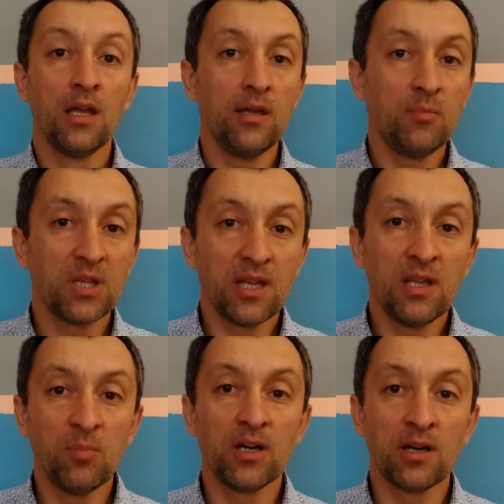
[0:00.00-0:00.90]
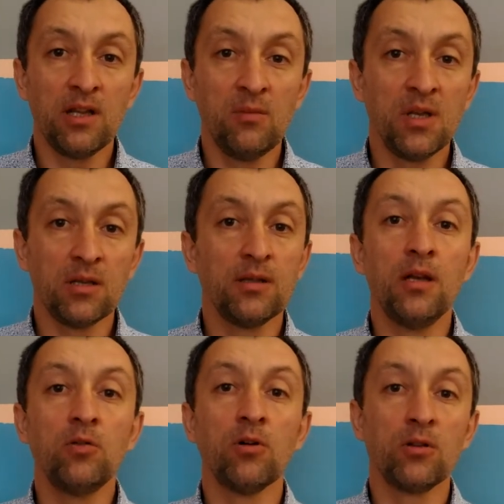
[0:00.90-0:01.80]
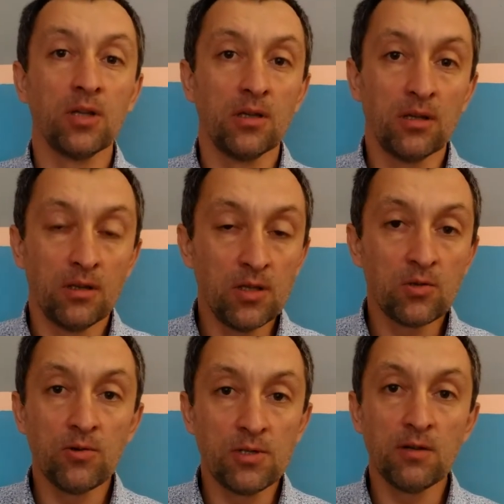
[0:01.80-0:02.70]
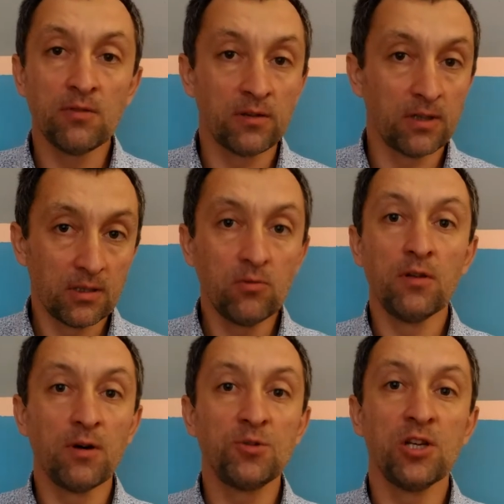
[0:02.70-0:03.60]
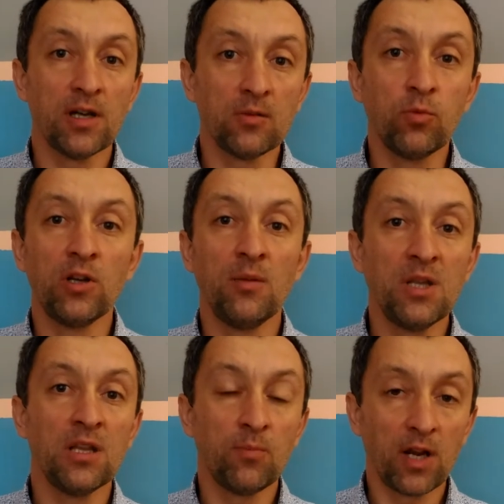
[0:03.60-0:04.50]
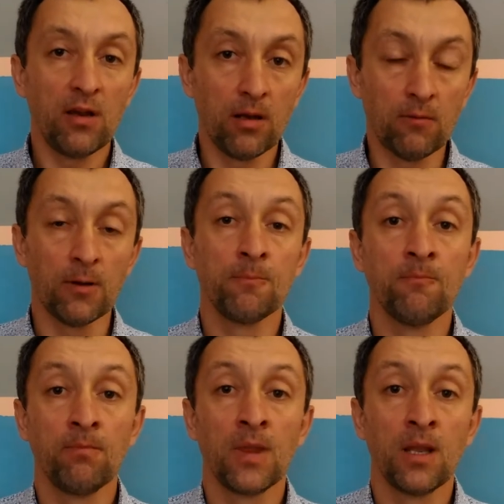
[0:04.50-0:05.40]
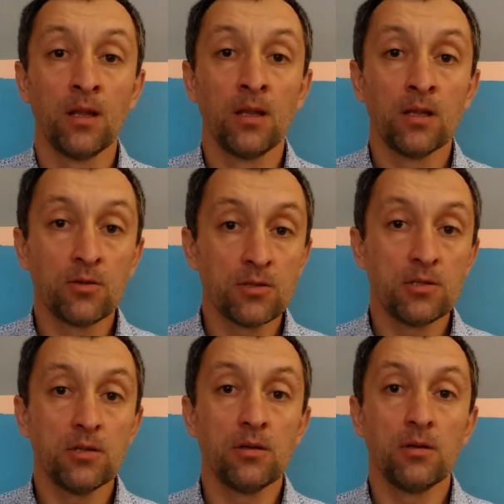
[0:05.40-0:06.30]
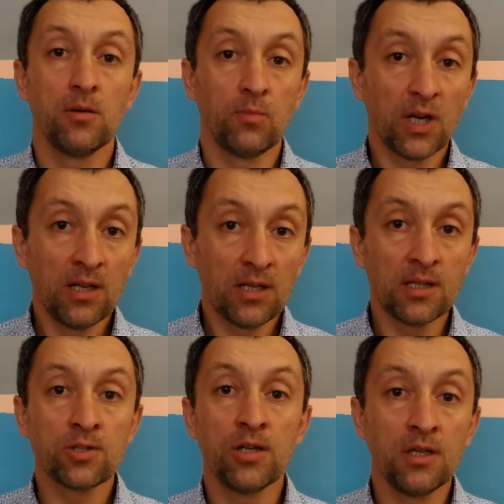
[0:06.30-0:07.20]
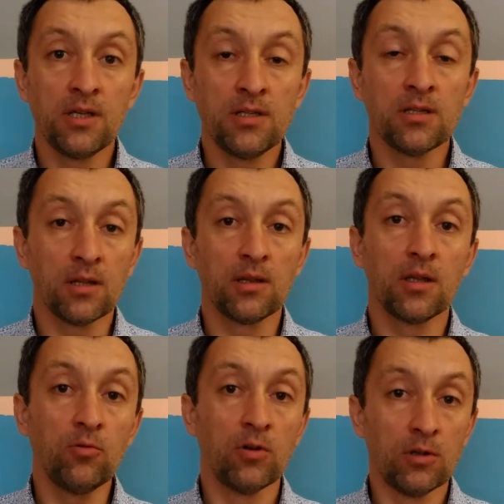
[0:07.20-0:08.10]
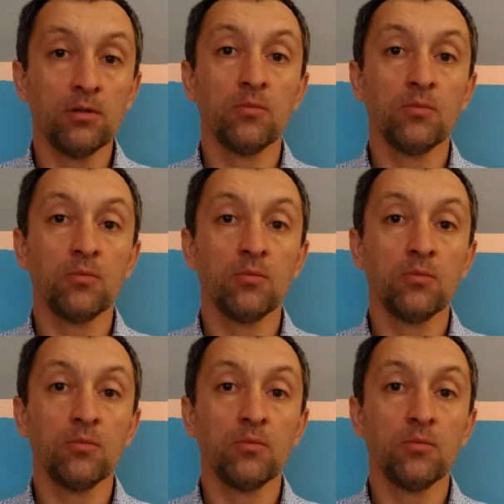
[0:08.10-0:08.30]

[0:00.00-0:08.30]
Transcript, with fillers: и питание, по крайней мере, далеко от э, интуитивного, ну и вообще от более-менее правильного. То есть э, правильное отношение к еде это такое. Да?